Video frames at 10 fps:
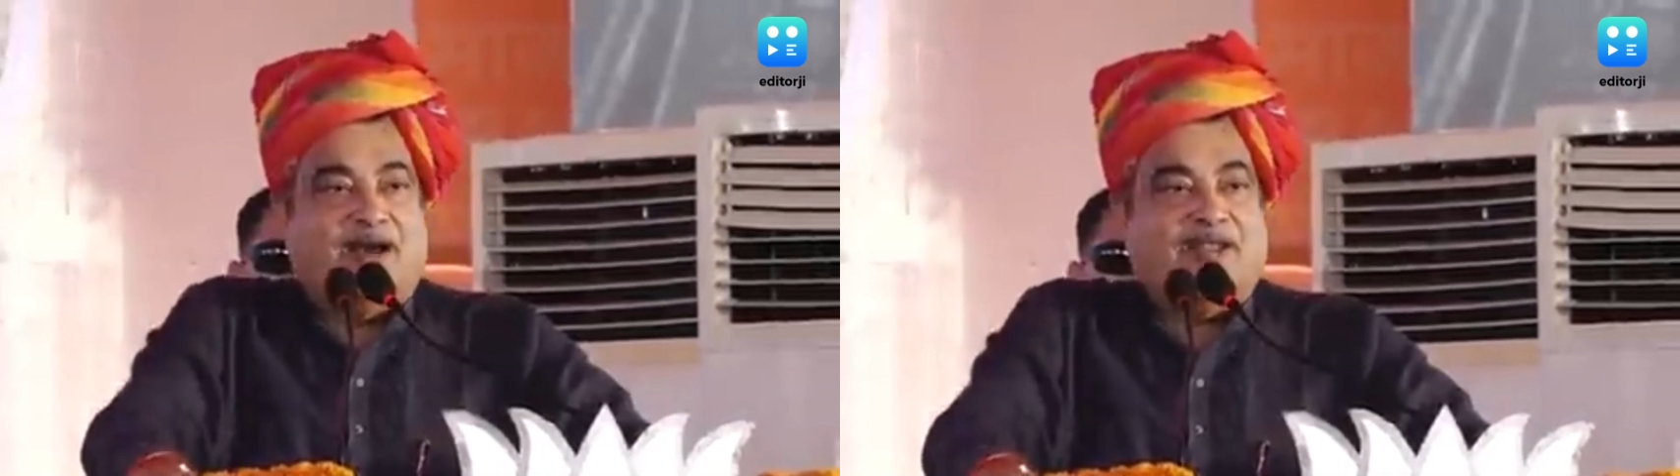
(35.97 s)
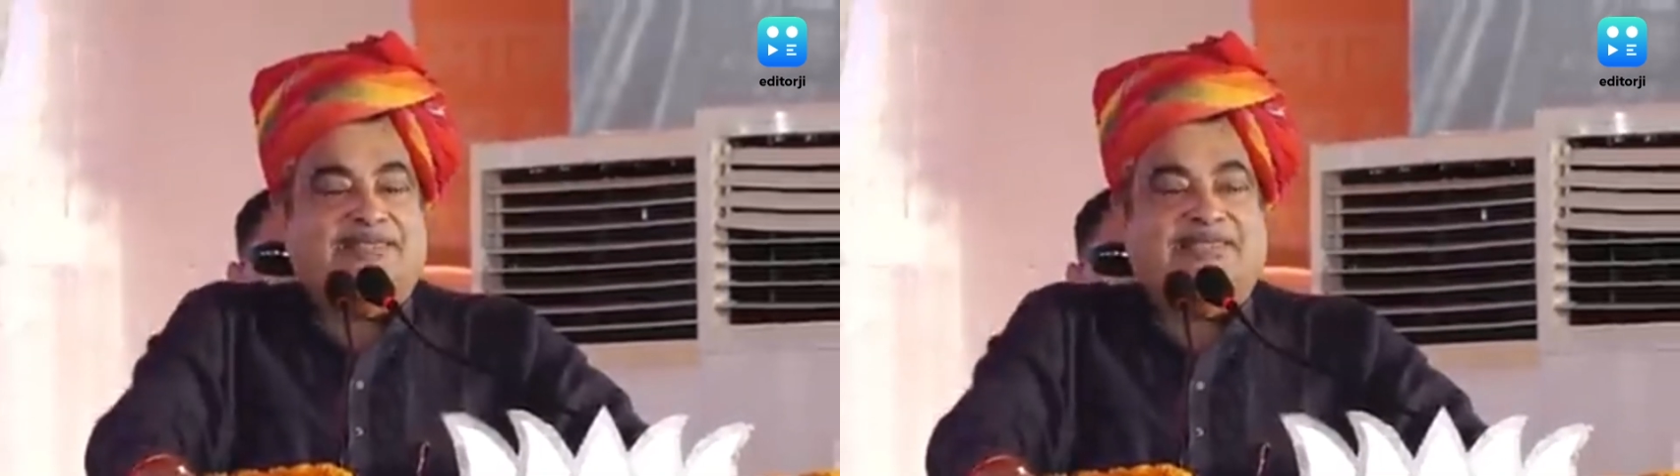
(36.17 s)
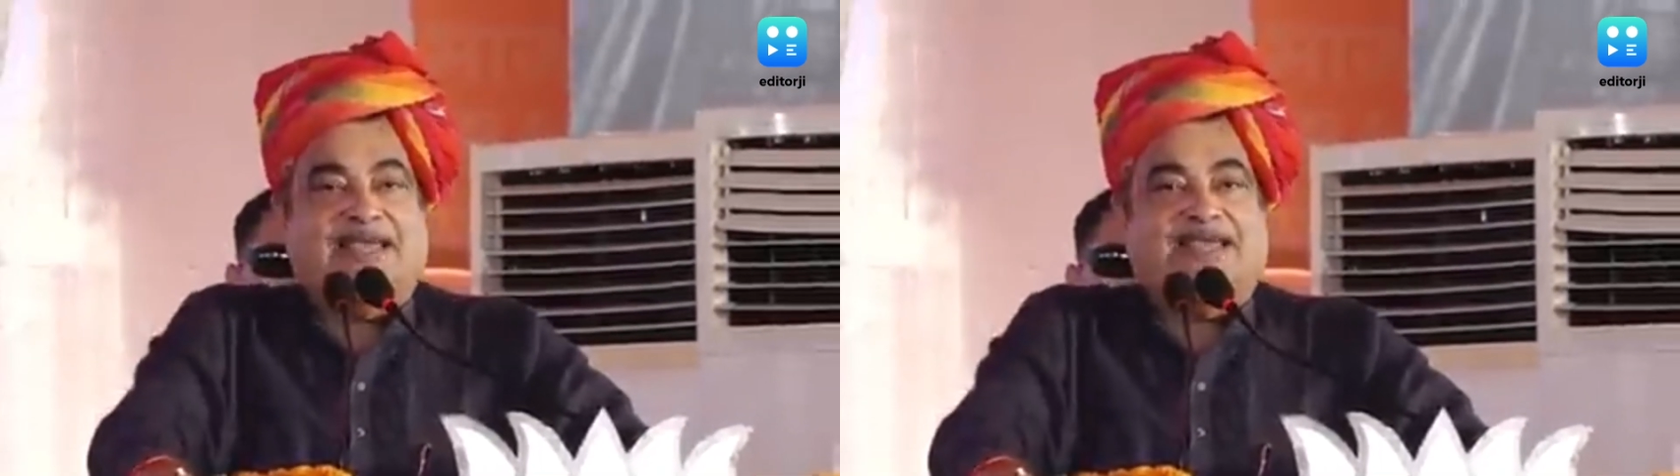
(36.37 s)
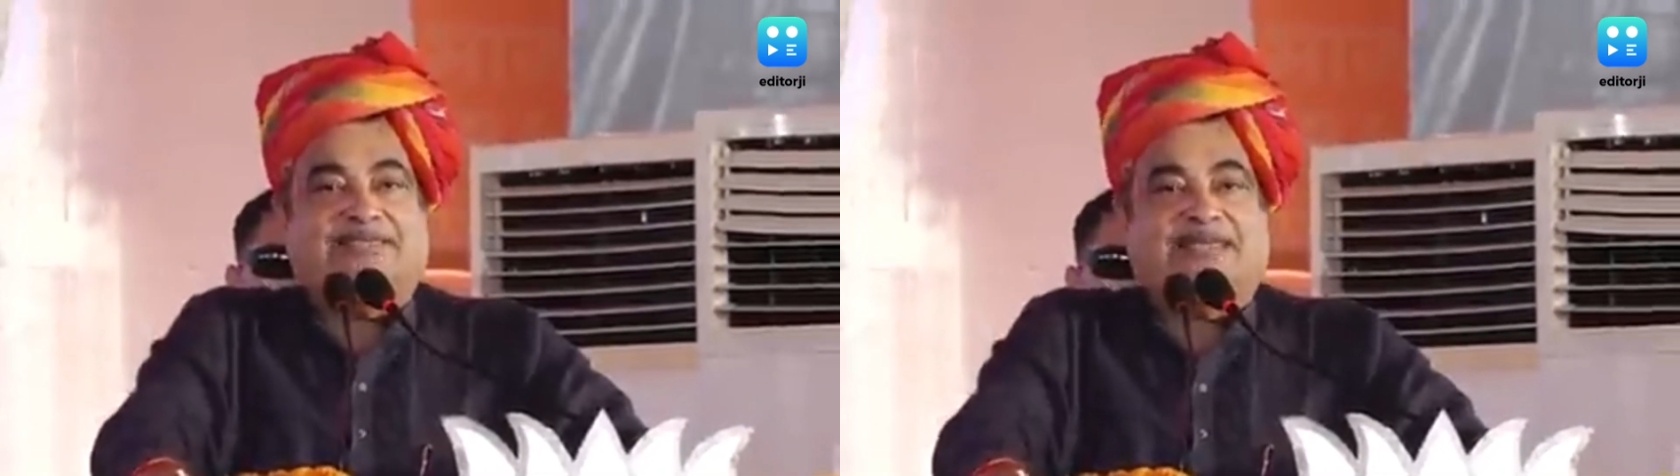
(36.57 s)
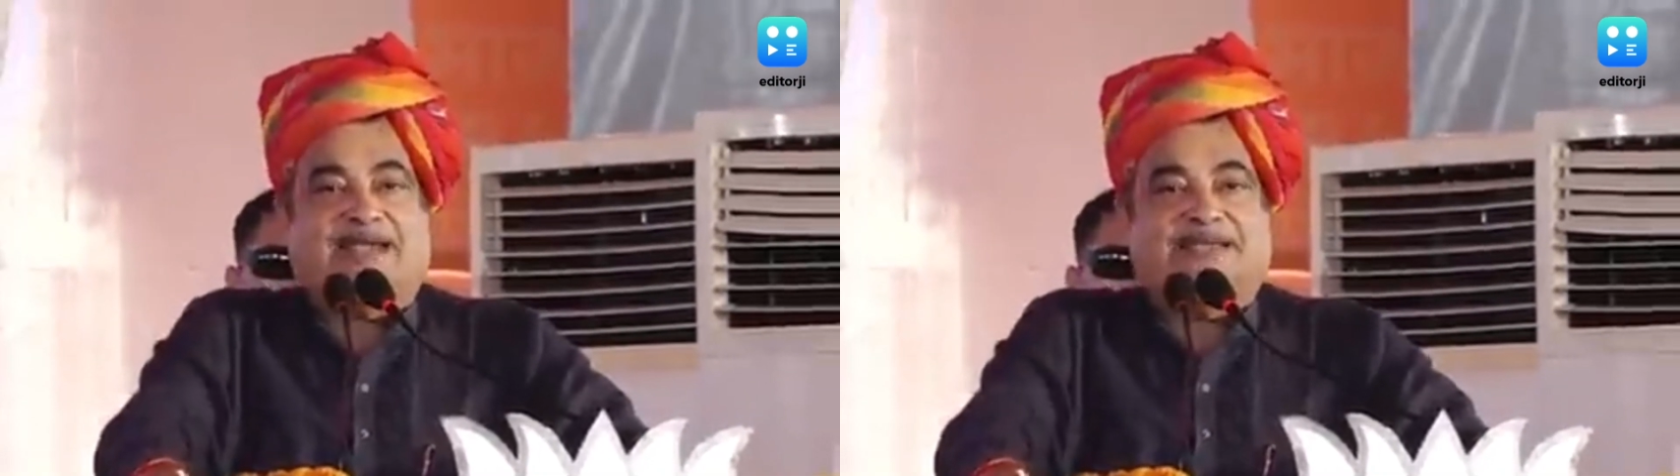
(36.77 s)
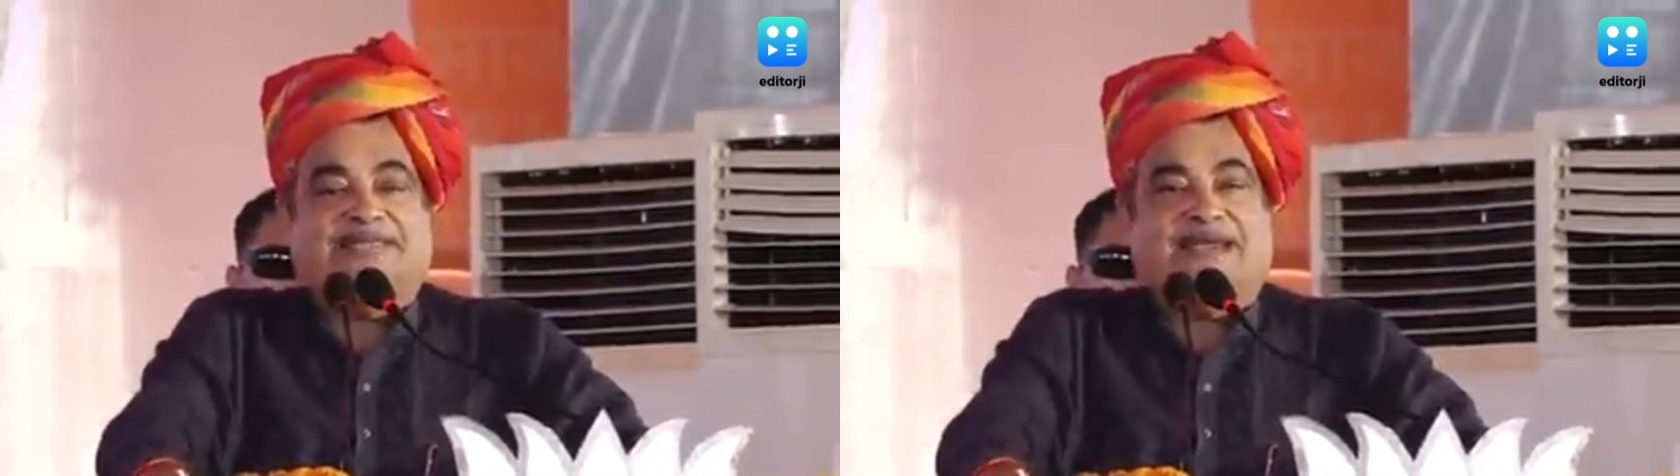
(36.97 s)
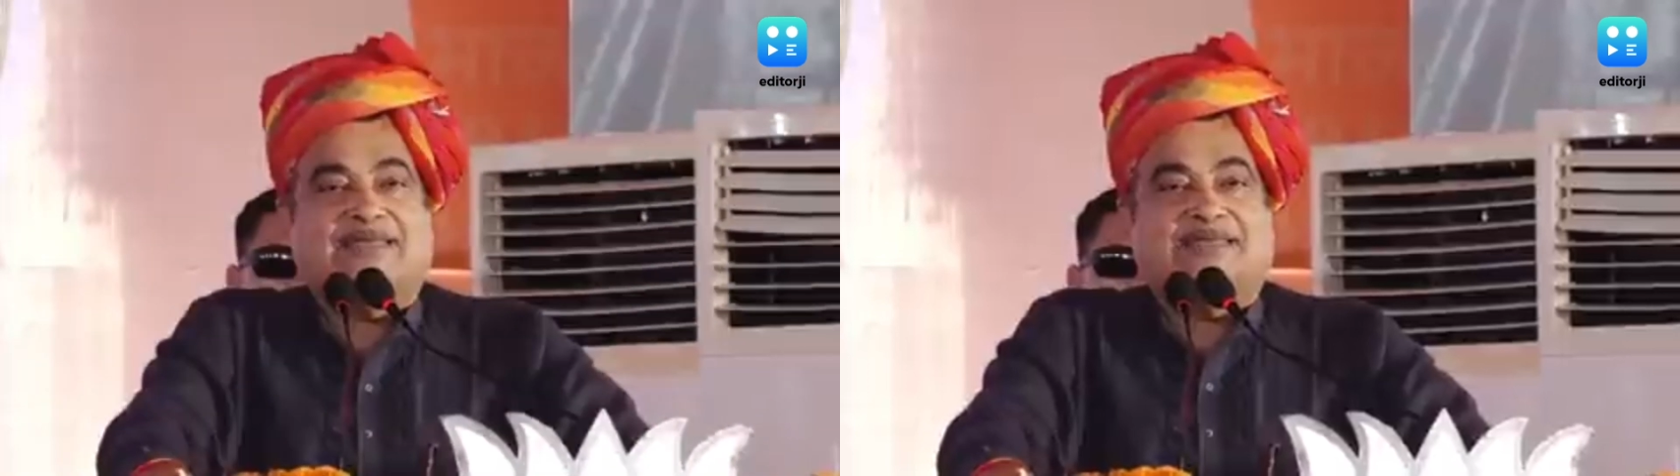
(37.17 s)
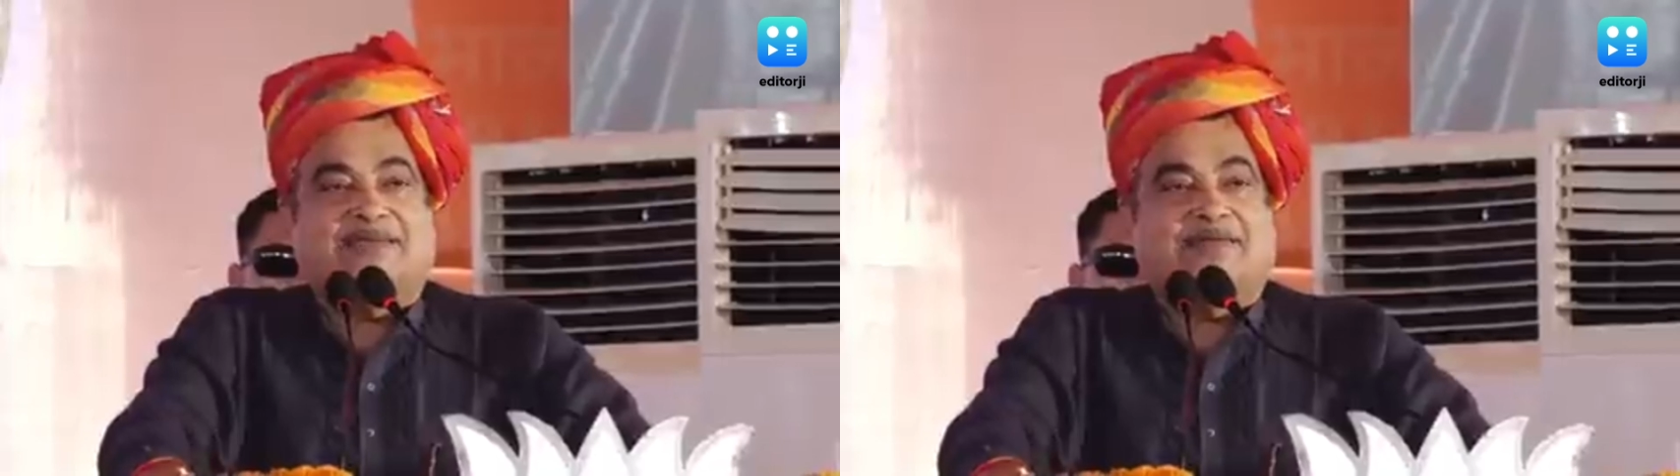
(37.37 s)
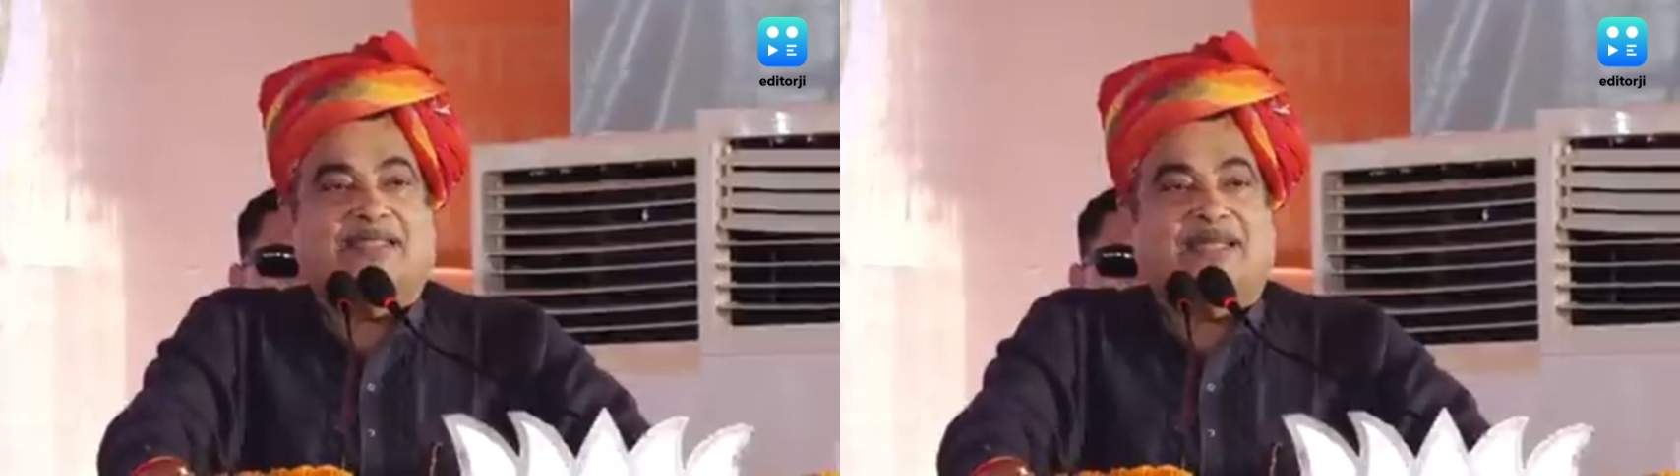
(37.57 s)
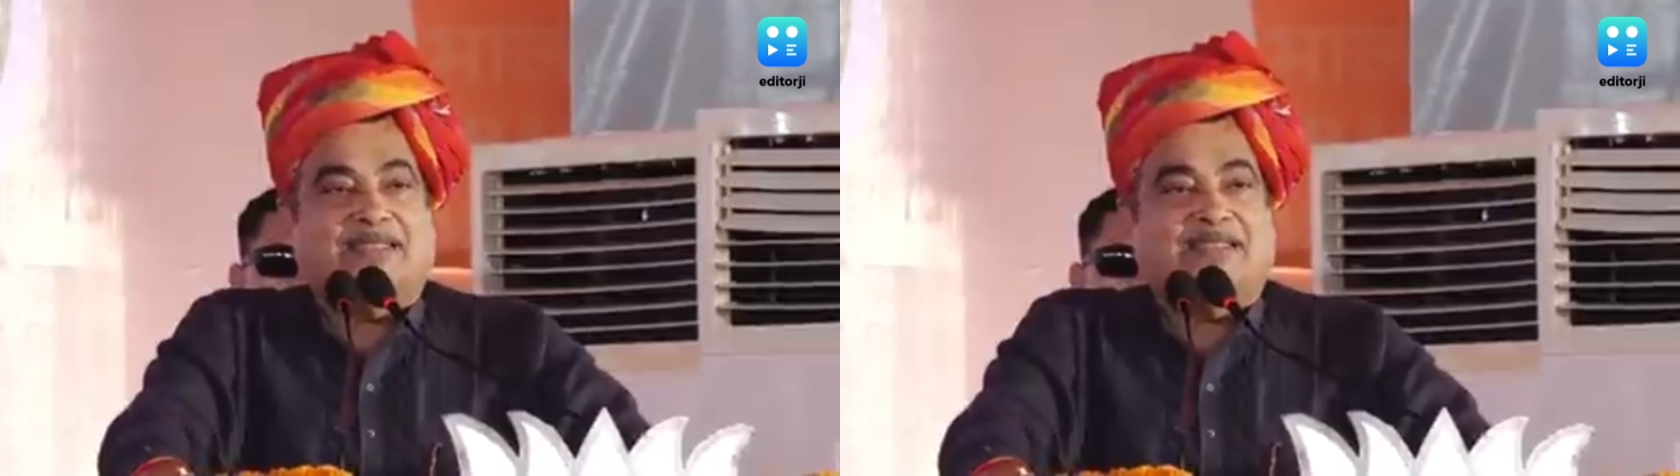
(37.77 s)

और इस देश का किसान केवल